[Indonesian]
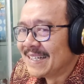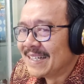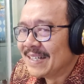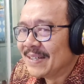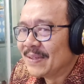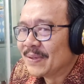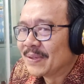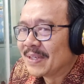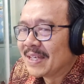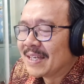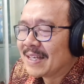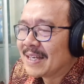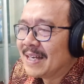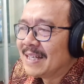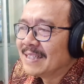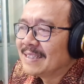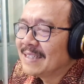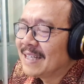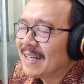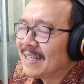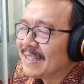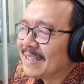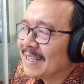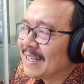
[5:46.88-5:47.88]

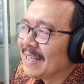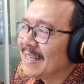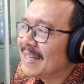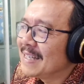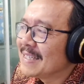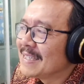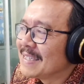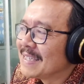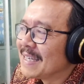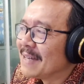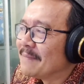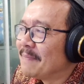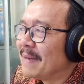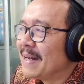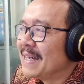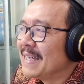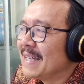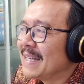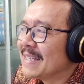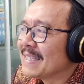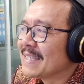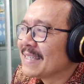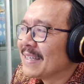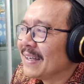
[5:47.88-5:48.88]
Logikanya adalah siapa
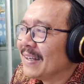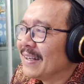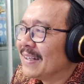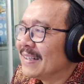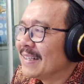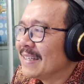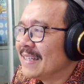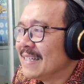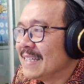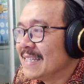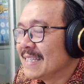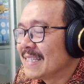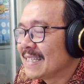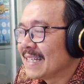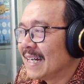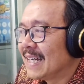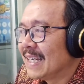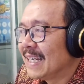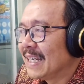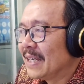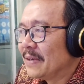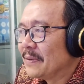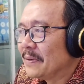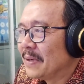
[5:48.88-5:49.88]
yang salat
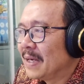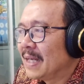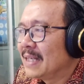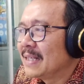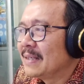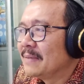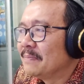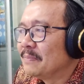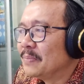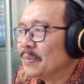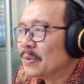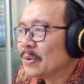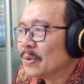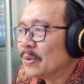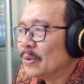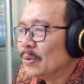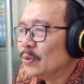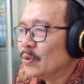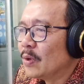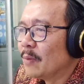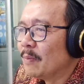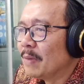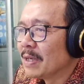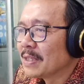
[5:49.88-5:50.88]
Isya lewat pukul
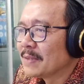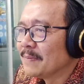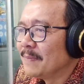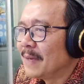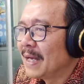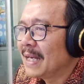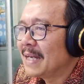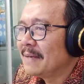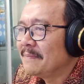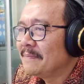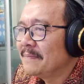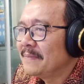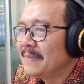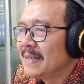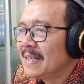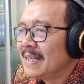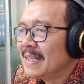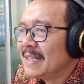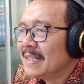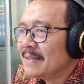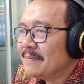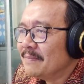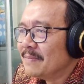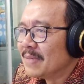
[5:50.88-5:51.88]
12 malam,
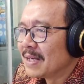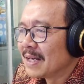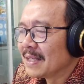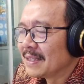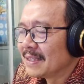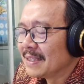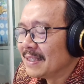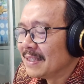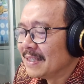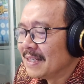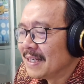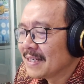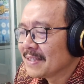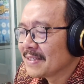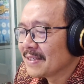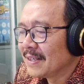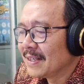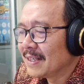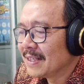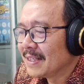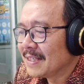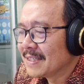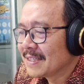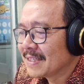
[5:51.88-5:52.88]
berarti dia
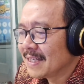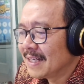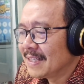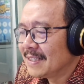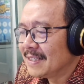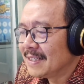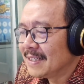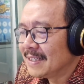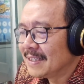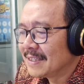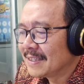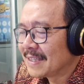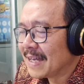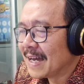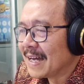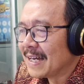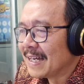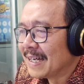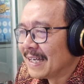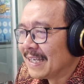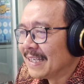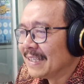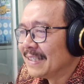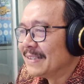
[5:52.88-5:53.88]
salat Isya di
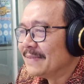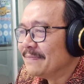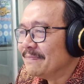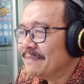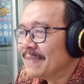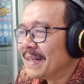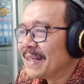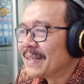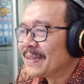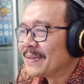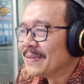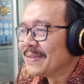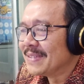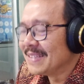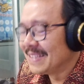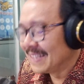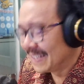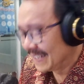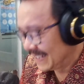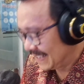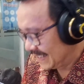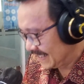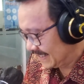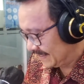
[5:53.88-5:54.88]
tanggal
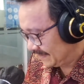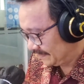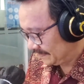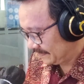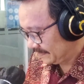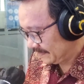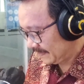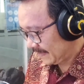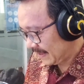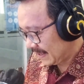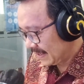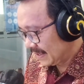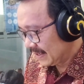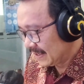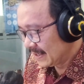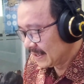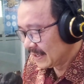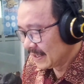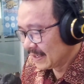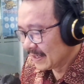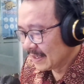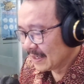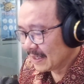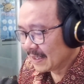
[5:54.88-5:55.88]
berikutnya.
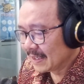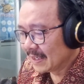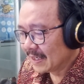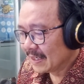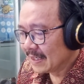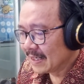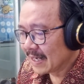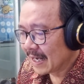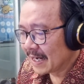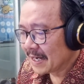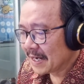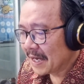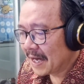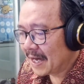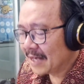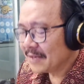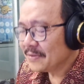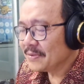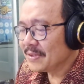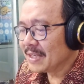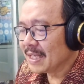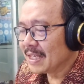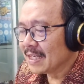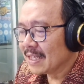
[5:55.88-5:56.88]
Dan
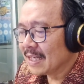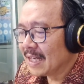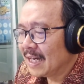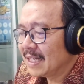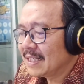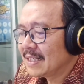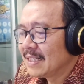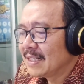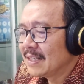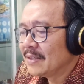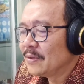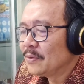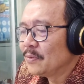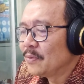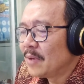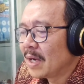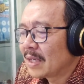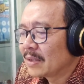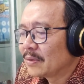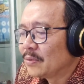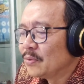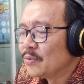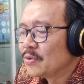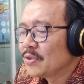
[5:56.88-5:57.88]
harus diingat,
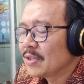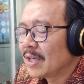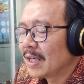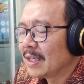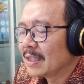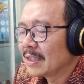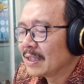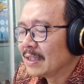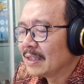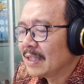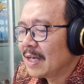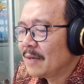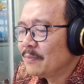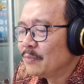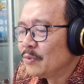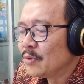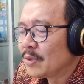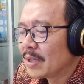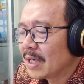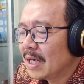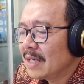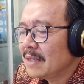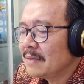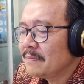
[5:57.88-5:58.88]
waktu salat kita
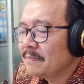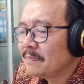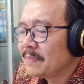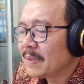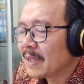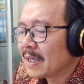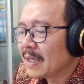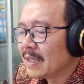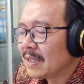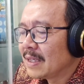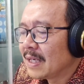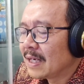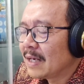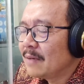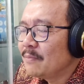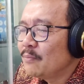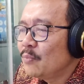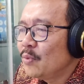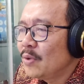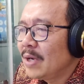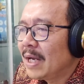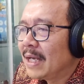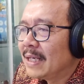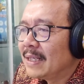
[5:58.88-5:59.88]
bukan
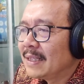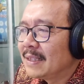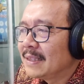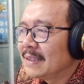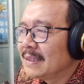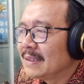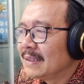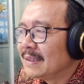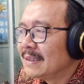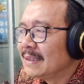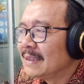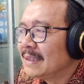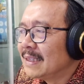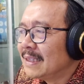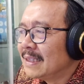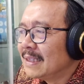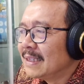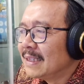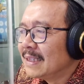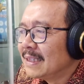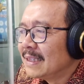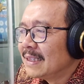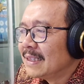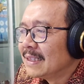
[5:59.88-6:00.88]
peredaran bulan,
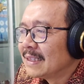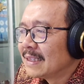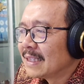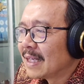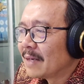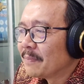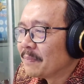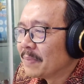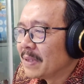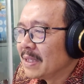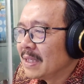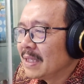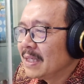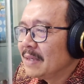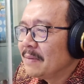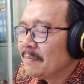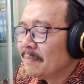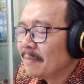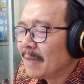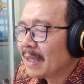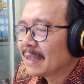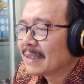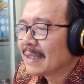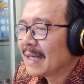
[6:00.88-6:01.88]
tapi
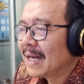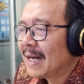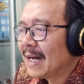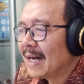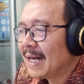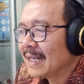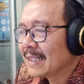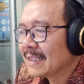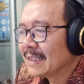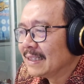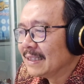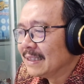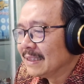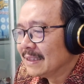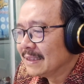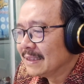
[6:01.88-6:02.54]
matahari.